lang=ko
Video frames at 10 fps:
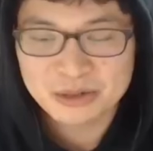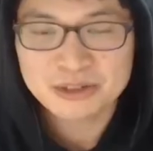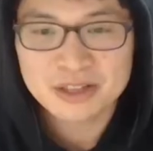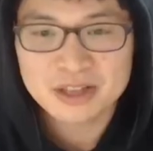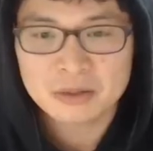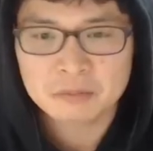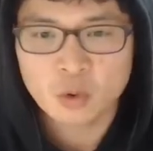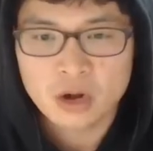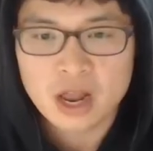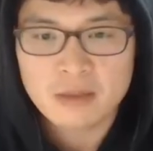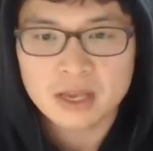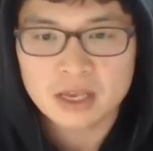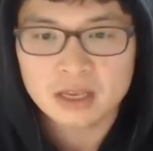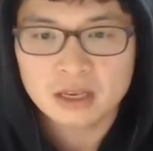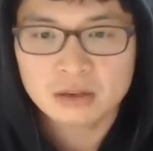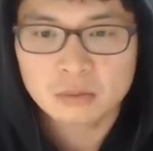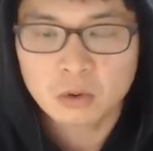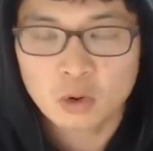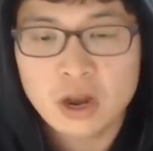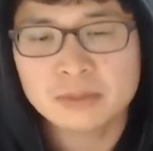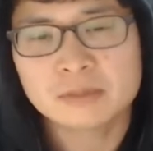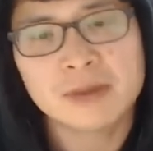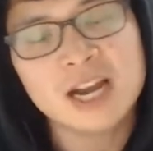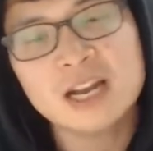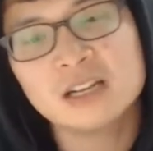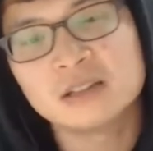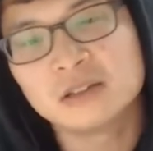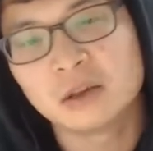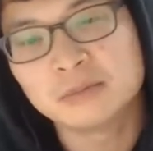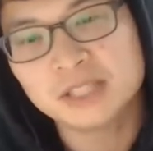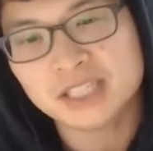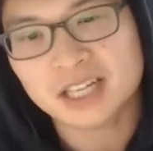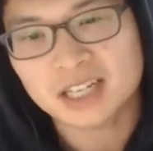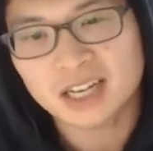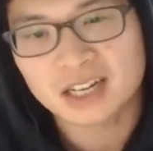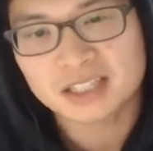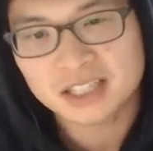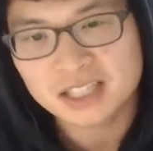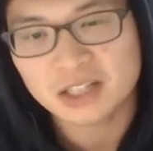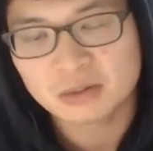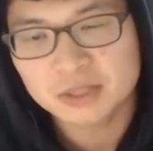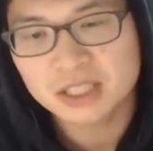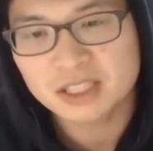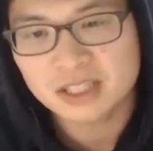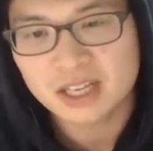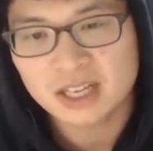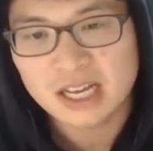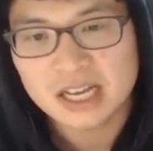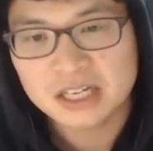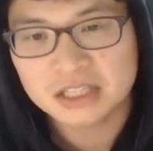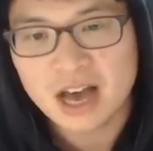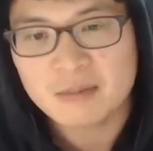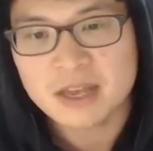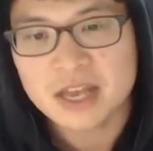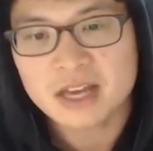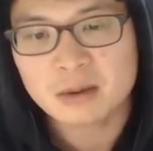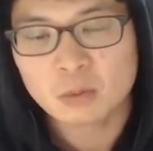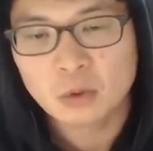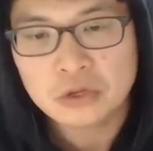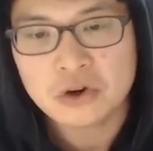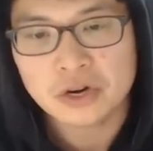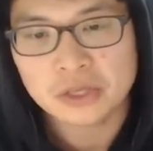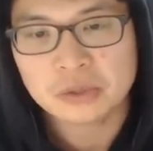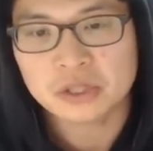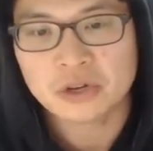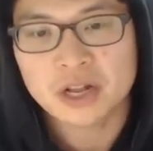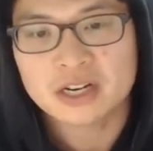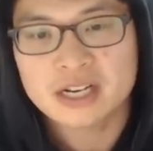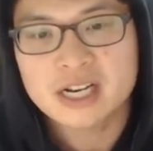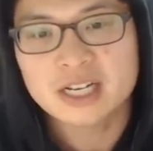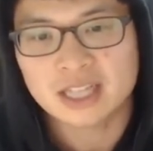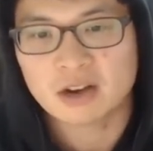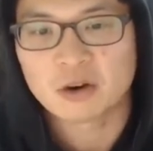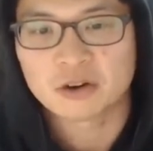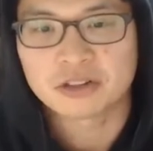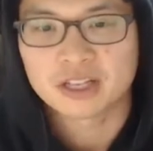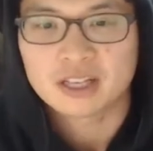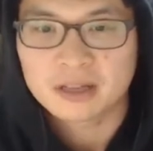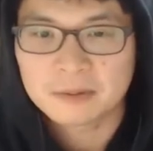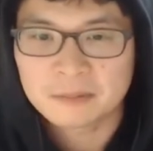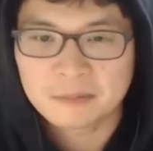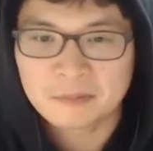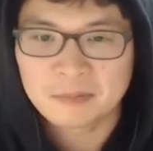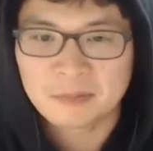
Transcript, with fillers: 그리고 난데 볼렘이 볼렘 지금 할 일 넘치잖아. 진짜 넘치는데 그 다음에 얘네가 모든 거래소에 전화를 일일이 다 걸었대. 아